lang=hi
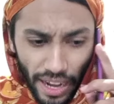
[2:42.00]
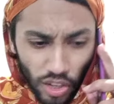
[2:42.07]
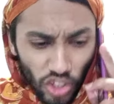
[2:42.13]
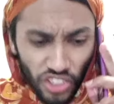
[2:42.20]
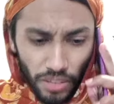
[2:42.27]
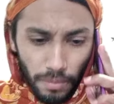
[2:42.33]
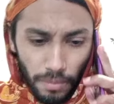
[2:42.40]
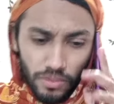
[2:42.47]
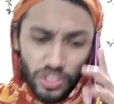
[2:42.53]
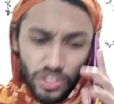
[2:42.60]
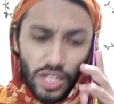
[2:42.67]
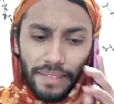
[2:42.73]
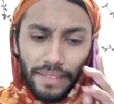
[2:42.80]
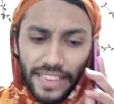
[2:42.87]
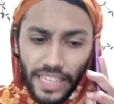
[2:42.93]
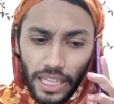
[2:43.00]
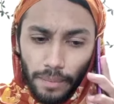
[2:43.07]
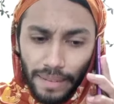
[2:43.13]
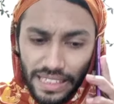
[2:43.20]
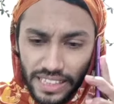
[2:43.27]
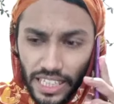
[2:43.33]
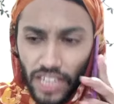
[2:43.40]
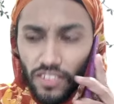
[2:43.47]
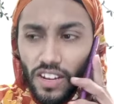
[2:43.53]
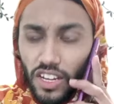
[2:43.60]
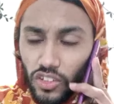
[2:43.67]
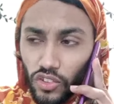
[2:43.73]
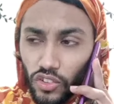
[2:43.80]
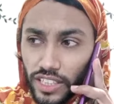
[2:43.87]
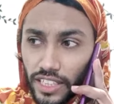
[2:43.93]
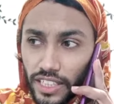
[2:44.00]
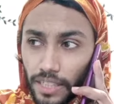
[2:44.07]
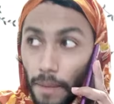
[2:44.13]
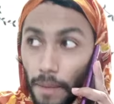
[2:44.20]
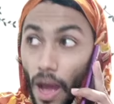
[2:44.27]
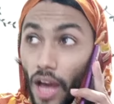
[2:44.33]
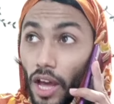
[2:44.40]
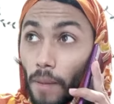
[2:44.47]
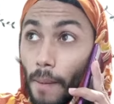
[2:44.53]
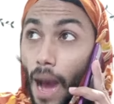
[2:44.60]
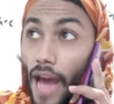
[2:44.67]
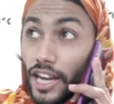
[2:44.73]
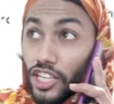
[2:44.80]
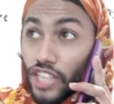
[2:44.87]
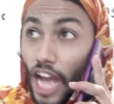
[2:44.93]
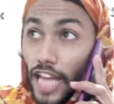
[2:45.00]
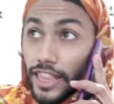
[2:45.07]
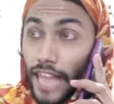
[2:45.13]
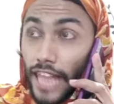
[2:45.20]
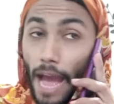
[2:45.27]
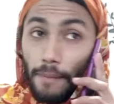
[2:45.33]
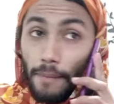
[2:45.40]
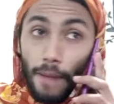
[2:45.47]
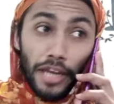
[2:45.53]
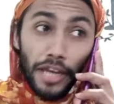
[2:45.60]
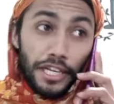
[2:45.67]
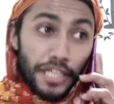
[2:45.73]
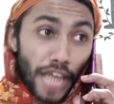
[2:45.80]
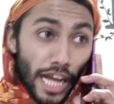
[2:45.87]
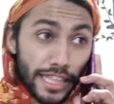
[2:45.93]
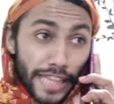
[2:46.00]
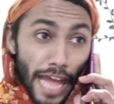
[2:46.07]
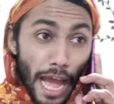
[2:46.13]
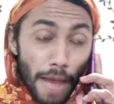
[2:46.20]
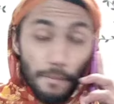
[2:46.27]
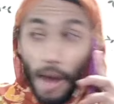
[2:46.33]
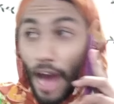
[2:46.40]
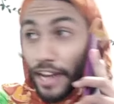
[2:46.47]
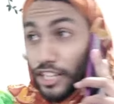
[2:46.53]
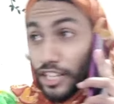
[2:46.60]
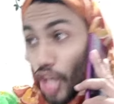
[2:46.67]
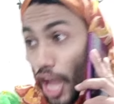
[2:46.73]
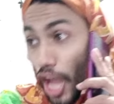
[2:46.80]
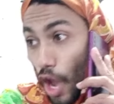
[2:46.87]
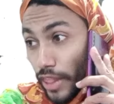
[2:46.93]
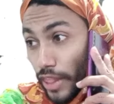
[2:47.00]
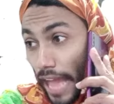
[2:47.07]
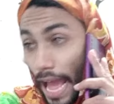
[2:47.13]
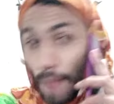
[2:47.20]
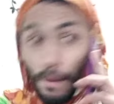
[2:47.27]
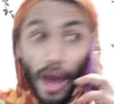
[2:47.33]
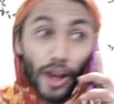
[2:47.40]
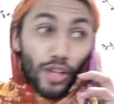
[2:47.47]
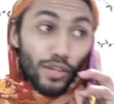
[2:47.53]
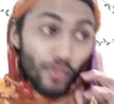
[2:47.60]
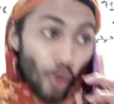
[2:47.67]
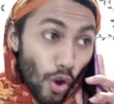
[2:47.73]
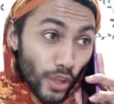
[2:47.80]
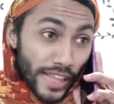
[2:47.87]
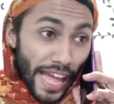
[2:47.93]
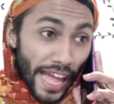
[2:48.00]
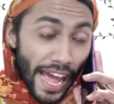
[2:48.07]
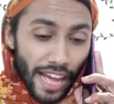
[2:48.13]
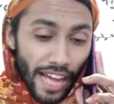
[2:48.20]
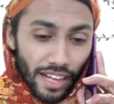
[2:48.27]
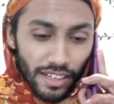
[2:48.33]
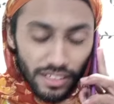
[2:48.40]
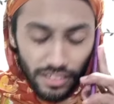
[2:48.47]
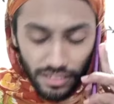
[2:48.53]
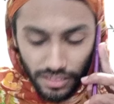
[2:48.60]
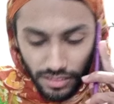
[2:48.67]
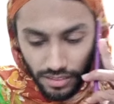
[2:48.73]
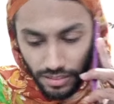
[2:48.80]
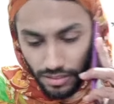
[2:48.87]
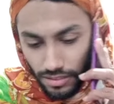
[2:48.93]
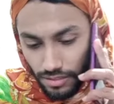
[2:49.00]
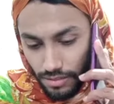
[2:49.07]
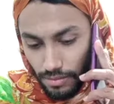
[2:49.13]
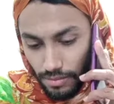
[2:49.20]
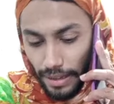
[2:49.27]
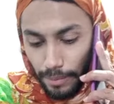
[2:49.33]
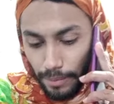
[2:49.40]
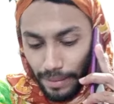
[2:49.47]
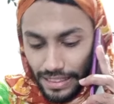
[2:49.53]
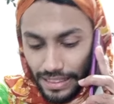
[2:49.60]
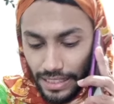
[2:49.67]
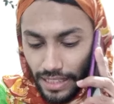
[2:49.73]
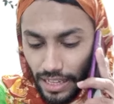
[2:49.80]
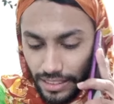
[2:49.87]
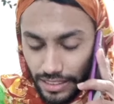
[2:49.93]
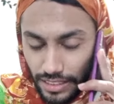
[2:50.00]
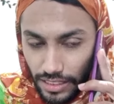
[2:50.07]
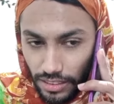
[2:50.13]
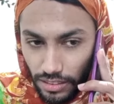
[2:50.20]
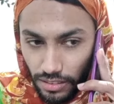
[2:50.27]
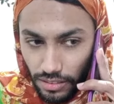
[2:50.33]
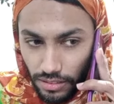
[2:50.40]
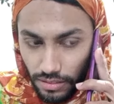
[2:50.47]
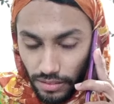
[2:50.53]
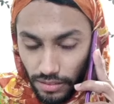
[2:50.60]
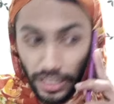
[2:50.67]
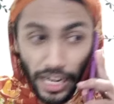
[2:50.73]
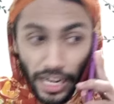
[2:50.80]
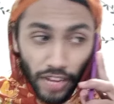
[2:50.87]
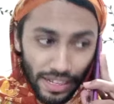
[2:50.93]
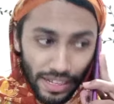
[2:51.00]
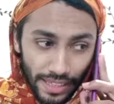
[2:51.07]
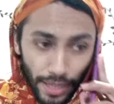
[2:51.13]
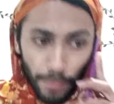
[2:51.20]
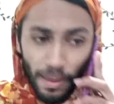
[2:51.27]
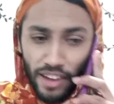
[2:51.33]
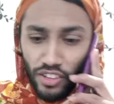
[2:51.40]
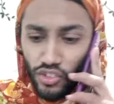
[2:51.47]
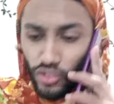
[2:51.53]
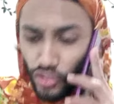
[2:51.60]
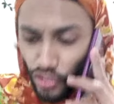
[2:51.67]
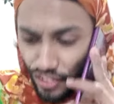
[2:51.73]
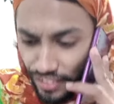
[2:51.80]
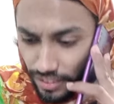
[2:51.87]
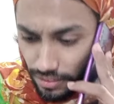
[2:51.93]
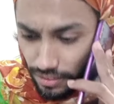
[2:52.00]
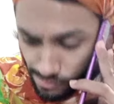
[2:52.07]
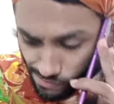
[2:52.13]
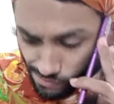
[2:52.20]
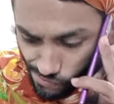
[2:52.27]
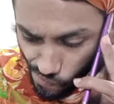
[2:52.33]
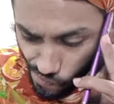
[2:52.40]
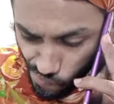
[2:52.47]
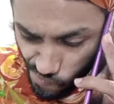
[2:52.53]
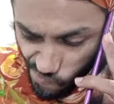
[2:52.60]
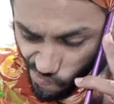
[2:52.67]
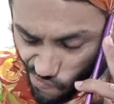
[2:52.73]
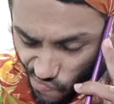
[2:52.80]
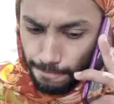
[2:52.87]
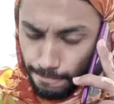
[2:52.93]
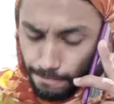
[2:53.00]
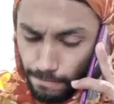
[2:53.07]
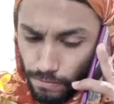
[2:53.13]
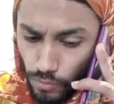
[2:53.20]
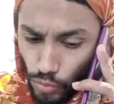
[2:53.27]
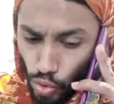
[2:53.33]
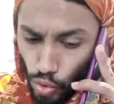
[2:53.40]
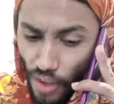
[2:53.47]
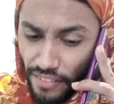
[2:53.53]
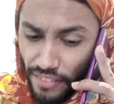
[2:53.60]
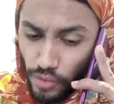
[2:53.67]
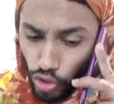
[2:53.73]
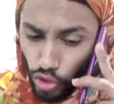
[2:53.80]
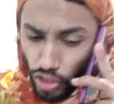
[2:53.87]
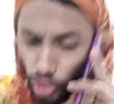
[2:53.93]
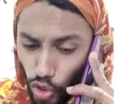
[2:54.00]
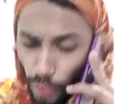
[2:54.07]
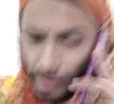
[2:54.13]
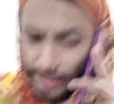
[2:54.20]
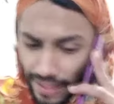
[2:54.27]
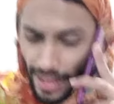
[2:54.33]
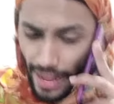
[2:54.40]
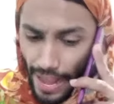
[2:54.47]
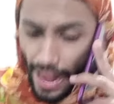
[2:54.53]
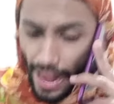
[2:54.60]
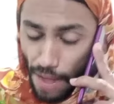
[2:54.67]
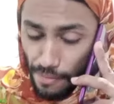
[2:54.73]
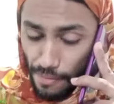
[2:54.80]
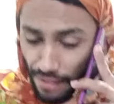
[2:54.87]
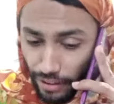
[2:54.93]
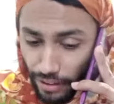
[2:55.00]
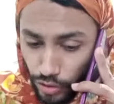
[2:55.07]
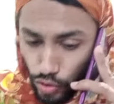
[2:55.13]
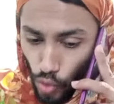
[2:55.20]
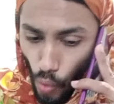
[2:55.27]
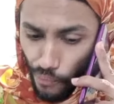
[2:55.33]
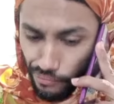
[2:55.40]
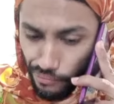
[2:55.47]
नहीं शर्मिंदगी बेजती करवा होनी बारिश आता है पानी आता है बारिश ये होता है बारिश वो होता है माड़ी बेजती कराती ये दड़े वैसे ही बारिश होनी हुई हम्म, तुम्हारी सोची लो तो मारी क्या हेल्प कर सो